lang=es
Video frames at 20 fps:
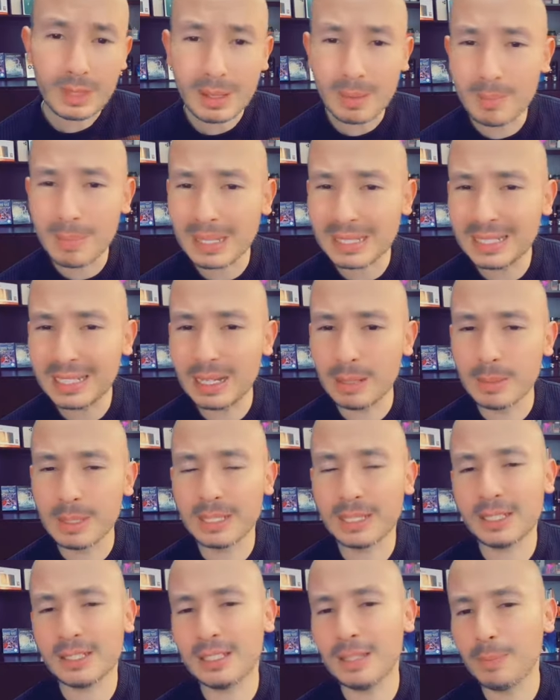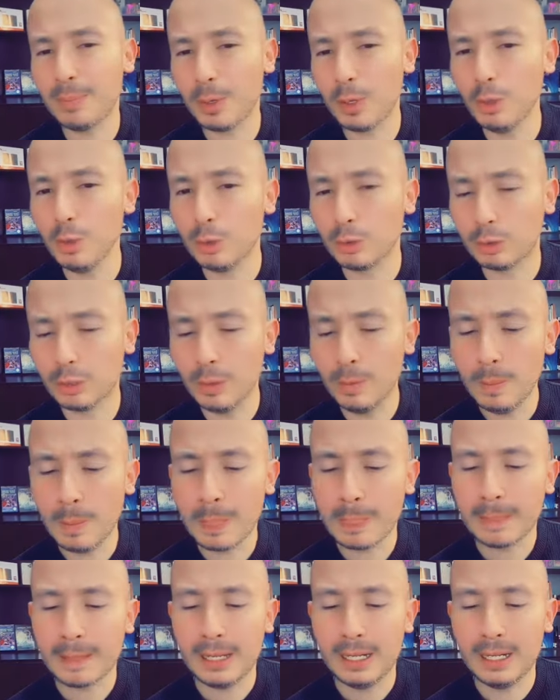básicamente este producto
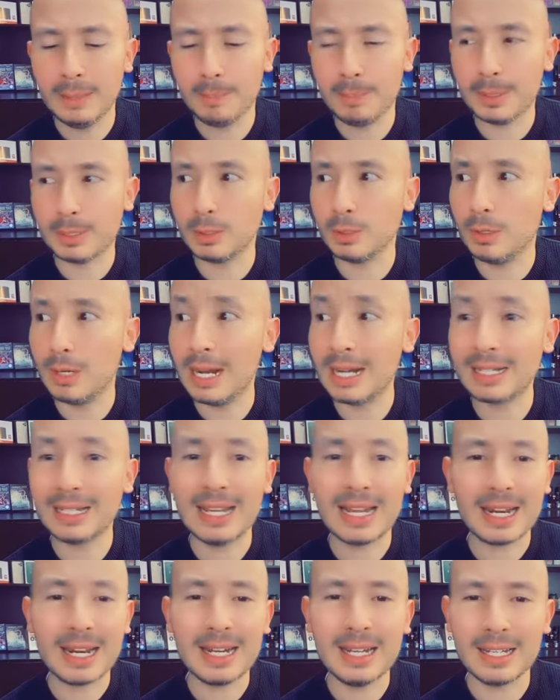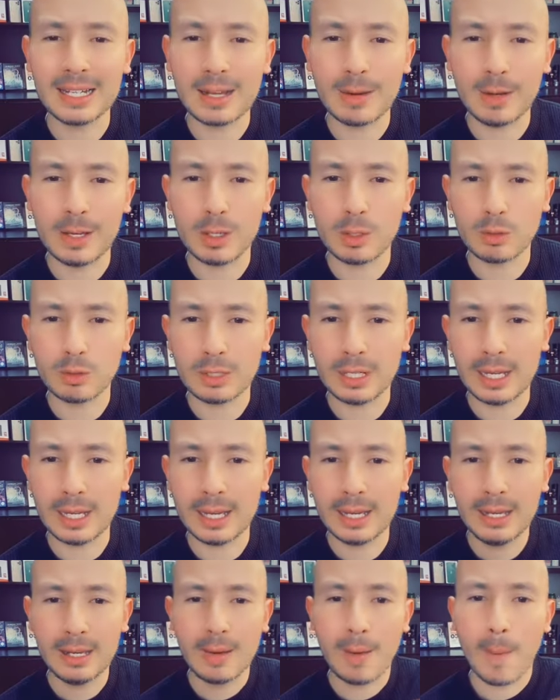le empezó a aclarar el cabello, o
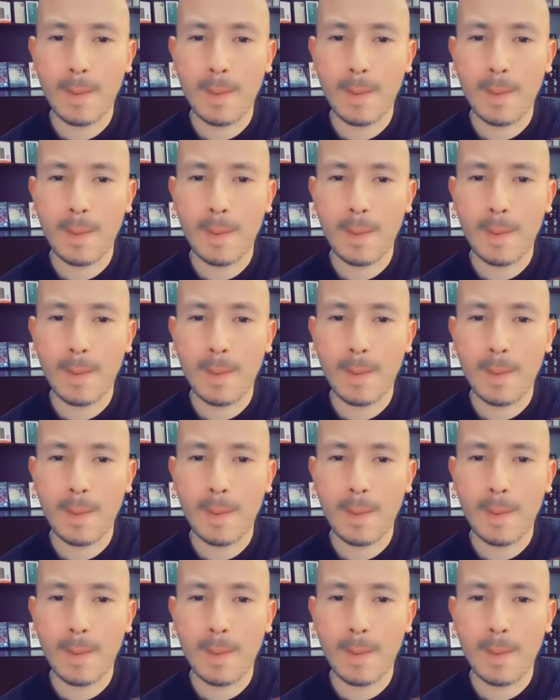sea,